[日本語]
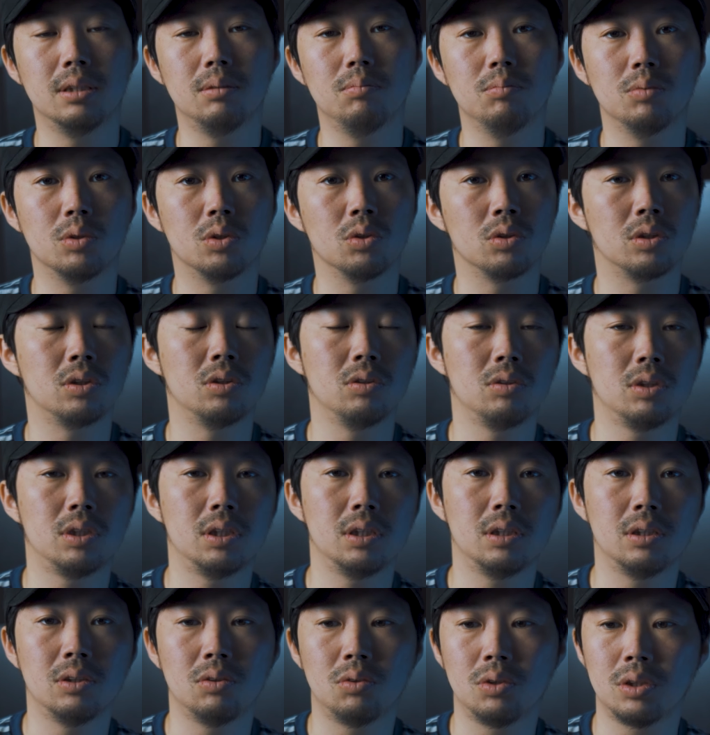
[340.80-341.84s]
人物を中
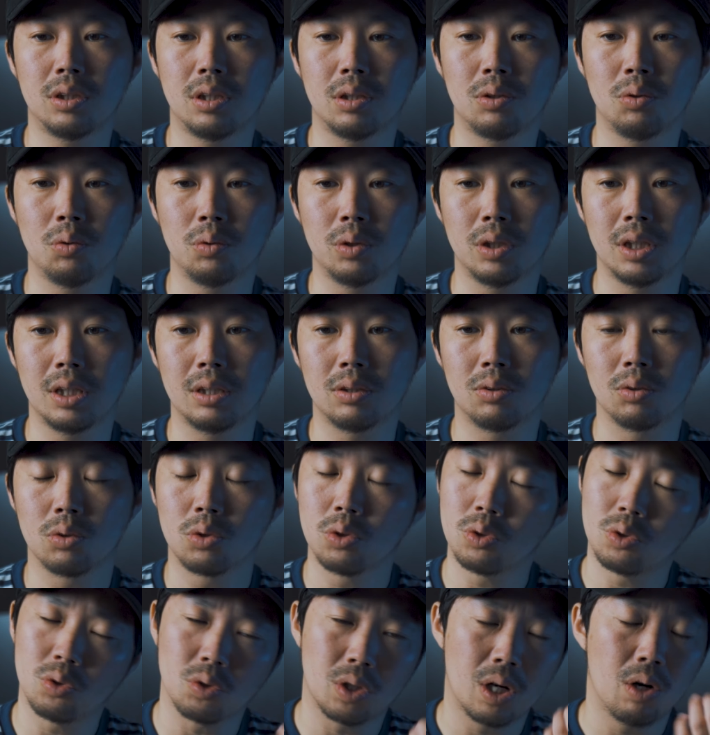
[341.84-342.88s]
心に置いて撮んないと、
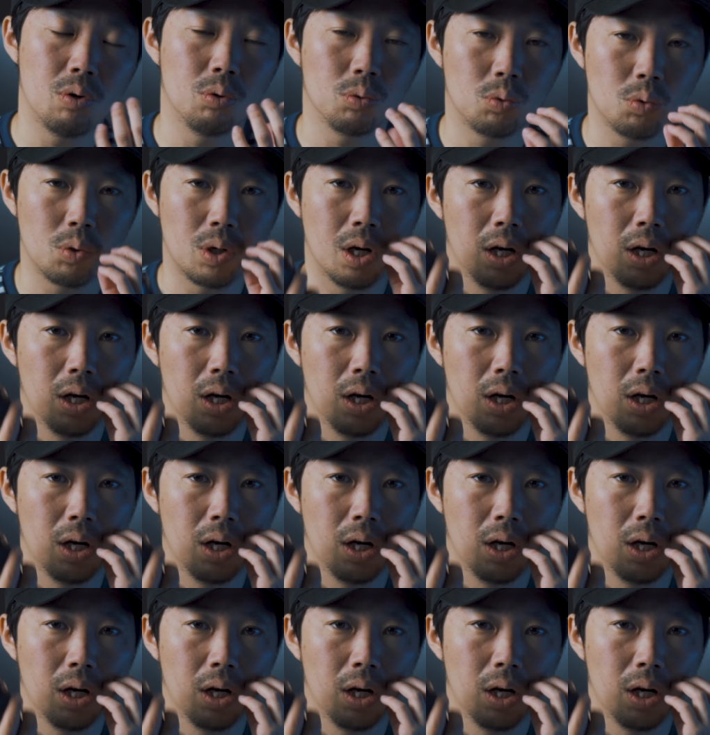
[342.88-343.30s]
ちょっと顔と